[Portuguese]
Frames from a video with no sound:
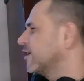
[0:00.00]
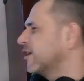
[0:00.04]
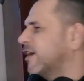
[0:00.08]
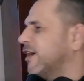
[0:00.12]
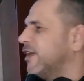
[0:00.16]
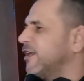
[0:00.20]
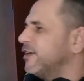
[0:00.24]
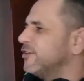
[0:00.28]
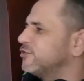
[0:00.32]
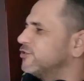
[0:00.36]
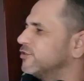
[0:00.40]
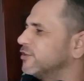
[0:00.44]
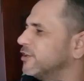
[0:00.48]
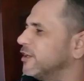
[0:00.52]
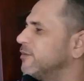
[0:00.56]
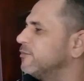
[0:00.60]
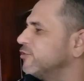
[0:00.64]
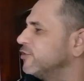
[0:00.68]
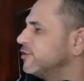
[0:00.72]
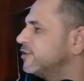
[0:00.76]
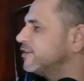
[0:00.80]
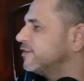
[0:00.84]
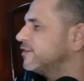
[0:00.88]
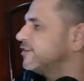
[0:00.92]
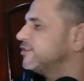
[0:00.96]
Cara, joguei
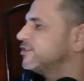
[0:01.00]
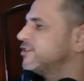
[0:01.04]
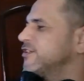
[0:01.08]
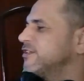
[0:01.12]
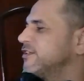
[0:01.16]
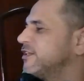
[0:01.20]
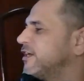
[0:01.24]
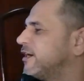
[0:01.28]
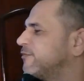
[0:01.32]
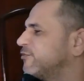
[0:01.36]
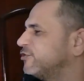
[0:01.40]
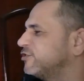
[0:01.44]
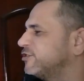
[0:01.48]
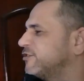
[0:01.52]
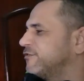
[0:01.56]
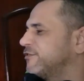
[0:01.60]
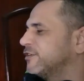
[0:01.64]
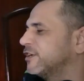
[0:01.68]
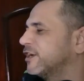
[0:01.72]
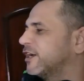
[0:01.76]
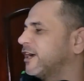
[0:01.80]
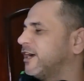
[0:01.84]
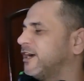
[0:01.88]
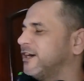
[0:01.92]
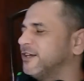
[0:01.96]
muito esse GTA
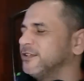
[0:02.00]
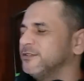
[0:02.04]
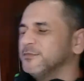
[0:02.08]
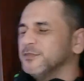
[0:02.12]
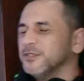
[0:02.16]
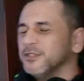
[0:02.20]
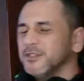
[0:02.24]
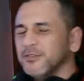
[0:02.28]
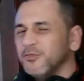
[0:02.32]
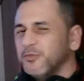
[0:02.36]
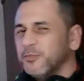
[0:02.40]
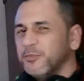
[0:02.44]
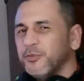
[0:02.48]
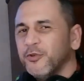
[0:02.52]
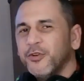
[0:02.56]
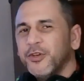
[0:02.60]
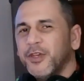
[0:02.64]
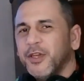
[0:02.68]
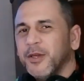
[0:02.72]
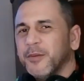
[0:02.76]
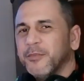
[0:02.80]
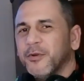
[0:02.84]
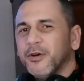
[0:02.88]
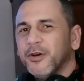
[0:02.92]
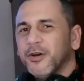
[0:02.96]
modificado, mano. Do
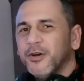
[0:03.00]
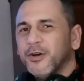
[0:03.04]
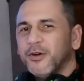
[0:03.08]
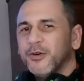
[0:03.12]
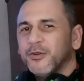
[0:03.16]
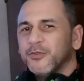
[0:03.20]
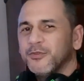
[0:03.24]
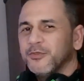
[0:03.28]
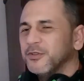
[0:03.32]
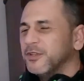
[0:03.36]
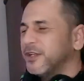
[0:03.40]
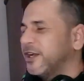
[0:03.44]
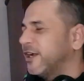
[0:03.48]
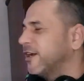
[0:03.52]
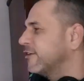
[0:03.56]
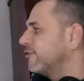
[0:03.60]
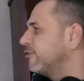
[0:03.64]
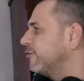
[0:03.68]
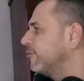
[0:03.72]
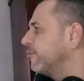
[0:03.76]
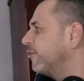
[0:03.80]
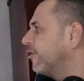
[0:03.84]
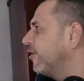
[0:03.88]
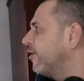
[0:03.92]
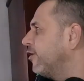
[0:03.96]
Pokémon, do
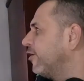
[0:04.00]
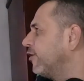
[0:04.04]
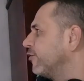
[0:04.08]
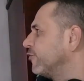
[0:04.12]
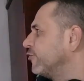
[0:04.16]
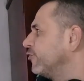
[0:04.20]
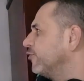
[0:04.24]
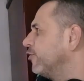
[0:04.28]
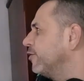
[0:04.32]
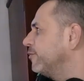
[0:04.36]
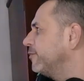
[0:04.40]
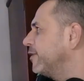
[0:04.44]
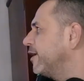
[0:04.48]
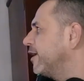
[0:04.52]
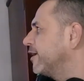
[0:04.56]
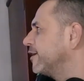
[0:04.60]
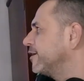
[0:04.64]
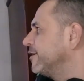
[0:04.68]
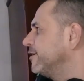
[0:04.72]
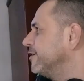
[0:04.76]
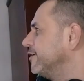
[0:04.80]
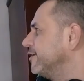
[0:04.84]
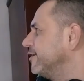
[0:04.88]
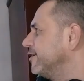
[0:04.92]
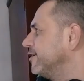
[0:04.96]
Dragon Ball, do
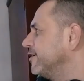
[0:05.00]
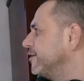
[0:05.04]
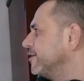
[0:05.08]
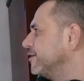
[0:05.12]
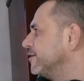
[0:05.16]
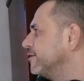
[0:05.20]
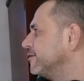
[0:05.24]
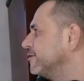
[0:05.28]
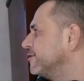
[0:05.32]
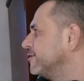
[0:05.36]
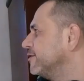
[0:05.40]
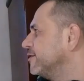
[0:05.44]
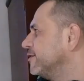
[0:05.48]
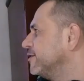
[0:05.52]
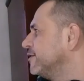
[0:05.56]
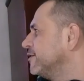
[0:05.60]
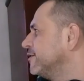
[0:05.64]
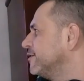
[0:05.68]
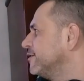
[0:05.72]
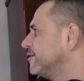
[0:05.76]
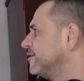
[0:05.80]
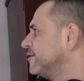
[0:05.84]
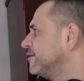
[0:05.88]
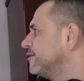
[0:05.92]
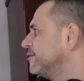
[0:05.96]
Homem-Aranha.
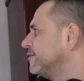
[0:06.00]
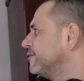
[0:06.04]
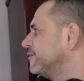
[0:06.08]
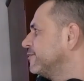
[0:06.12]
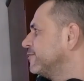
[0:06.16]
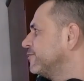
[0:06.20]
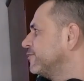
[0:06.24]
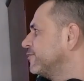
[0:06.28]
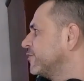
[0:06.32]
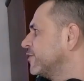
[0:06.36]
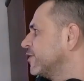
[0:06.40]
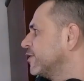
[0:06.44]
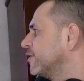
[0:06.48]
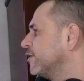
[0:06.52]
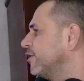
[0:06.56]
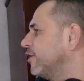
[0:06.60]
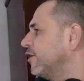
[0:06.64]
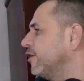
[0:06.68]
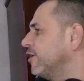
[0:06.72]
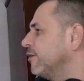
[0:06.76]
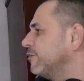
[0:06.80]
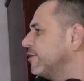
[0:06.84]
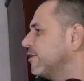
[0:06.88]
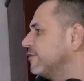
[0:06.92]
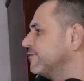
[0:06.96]
Eu
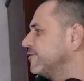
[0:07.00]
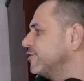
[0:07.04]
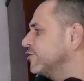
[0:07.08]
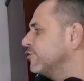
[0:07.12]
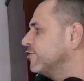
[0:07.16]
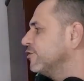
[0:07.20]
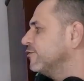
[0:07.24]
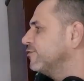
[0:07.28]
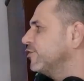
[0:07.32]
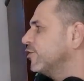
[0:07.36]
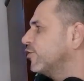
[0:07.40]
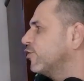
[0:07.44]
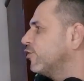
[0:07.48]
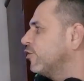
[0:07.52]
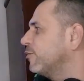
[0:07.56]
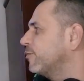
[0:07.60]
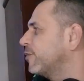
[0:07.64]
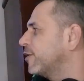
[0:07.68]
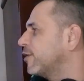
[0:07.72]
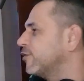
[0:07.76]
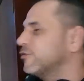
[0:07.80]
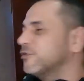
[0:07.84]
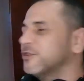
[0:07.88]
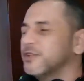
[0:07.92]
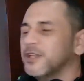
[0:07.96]
lembro uma vez quando eu fui
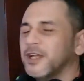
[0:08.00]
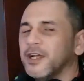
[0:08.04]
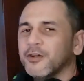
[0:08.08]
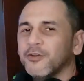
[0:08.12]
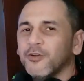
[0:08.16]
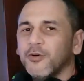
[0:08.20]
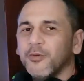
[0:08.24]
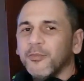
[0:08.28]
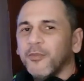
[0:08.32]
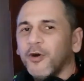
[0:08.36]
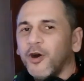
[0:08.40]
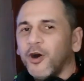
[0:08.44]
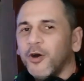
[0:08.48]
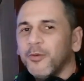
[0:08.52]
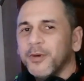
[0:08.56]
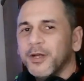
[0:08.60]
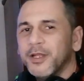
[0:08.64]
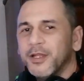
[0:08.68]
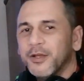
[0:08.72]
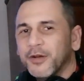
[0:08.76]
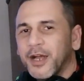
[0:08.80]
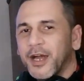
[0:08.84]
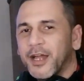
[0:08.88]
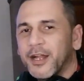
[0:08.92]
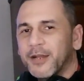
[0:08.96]
comprar o do Dragon Ball,
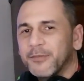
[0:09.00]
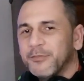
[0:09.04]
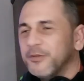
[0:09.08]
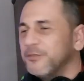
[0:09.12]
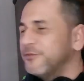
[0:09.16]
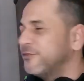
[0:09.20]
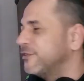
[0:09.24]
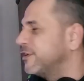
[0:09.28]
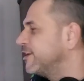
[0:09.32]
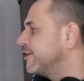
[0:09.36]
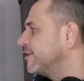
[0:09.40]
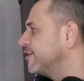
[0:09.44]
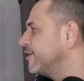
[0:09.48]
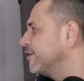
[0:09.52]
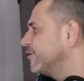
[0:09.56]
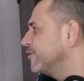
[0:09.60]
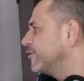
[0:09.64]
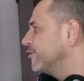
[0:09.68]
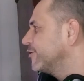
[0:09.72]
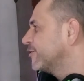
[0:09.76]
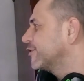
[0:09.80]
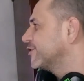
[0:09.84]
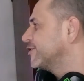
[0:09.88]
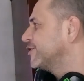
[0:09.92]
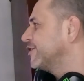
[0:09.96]
mano. O cara me vendeu,
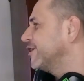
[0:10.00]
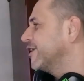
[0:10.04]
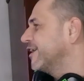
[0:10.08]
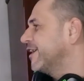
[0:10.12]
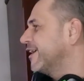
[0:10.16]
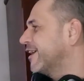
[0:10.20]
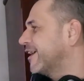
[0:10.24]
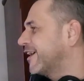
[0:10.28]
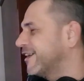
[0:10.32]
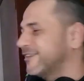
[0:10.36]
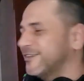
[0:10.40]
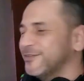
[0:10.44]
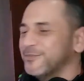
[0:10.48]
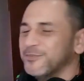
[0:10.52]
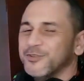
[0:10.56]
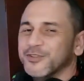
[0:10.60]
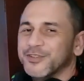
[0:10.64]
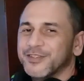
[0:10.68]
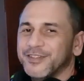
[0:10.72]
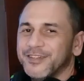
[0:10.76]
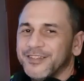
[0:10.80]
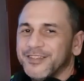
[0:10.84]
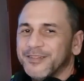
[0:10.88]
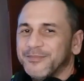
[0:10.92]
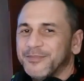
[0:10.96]
eu cheguei em casa,
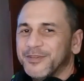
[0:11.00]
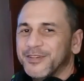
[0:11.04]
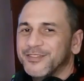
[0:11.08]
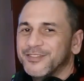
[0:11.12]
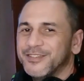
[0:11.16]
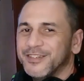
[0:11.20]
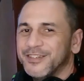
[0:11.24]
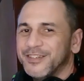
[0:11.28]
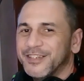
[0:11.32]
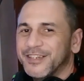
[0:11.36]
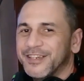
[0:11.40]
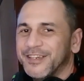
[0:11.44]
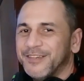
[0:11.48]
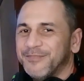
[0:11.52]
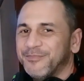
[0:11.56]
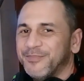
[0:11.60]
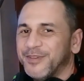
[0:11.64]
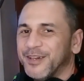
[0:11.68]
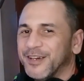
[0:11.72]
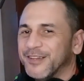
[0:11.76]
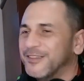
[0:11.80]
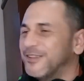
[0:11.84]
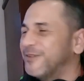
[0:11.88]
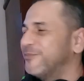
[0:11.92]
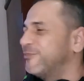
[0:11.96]
botei, ainda bem que tinha ninguém
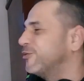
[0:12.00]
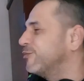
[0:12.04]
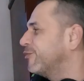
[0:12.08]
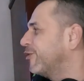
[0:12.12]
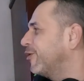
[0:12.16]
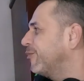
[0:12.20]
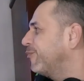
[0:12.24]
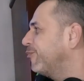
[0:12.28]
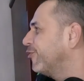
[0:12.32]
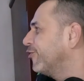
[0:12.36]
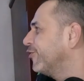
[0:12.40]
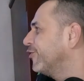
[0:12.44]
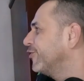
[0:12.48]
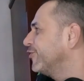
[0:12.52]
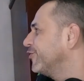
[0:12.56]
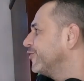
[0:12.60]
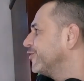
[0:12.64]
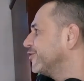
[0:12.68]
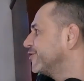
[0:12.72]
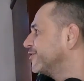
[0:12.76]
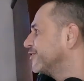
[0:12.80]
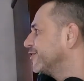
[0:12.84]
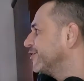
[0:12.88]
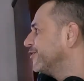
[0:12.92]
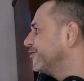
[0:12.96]
perto, abriu o maior
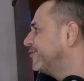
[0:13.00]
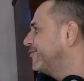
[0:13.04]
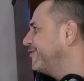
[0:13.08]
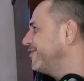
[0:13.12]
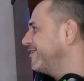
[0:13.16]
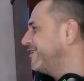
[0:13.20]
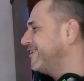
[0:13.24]
pornozão.